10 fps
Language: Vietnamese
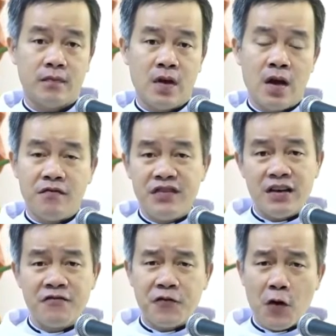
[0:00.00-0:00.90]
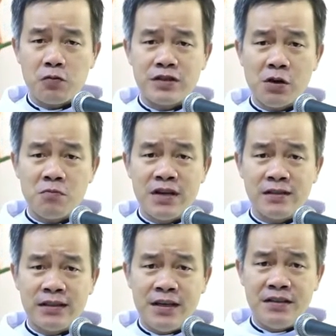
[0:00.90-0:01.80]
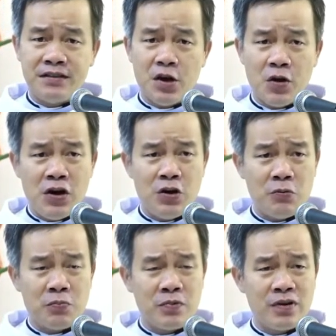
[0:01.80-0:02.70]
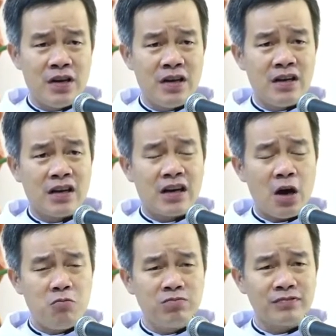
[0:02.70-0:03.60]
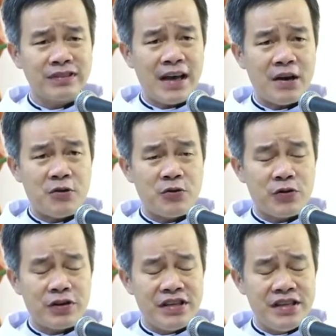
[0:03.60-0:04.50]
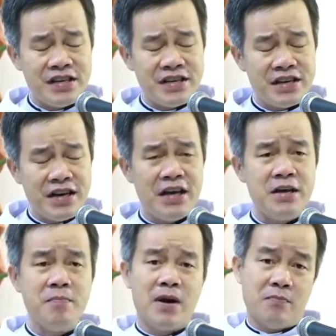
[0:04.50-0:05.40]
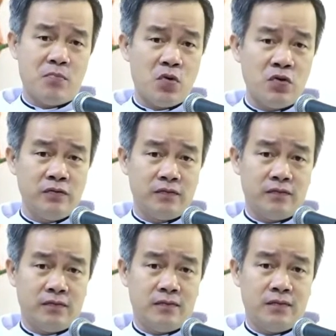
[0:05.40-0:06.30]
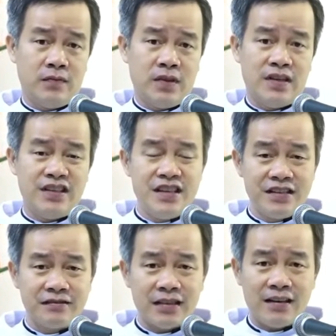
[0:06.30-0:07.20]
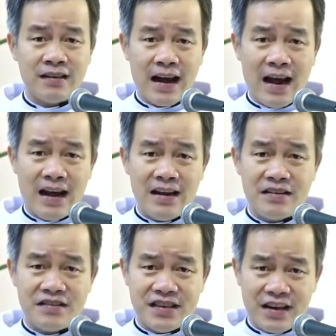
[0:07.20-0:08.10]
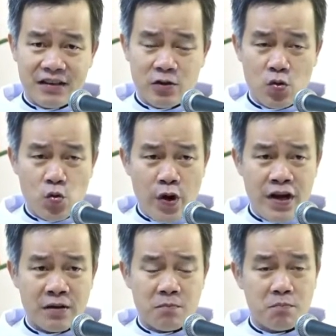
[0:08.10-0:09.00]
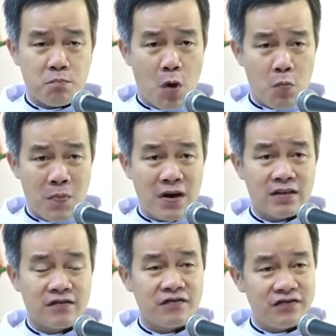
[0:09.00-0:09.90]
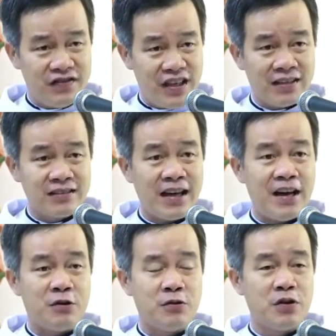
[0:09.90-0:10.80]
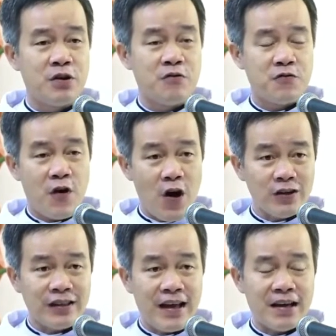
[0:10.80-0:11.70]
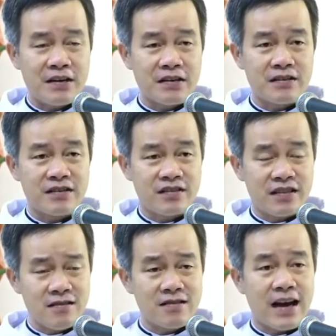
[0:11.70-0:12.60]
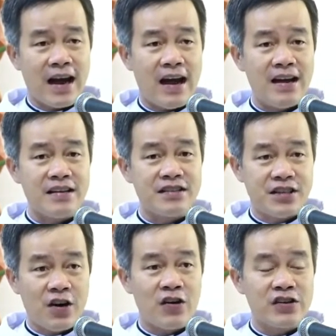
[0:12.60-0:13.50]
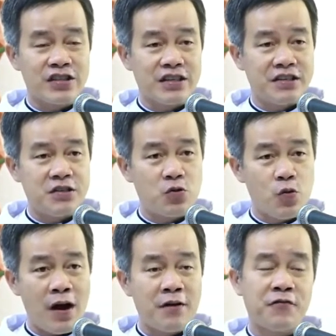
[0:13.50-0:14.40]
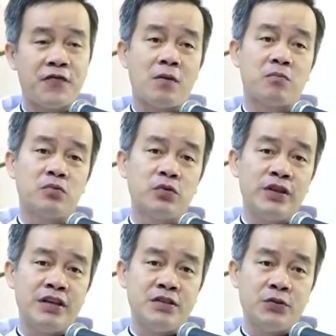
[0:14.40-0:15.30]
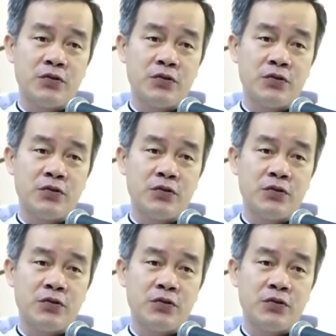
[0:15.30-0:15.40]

dân phục trong đức tin đôi lúc không theo như ý mình muốn nhưng thánh cả vẫn quyết một mực dân theo phó thác tất cả cho sự quan phòng của thiên chúa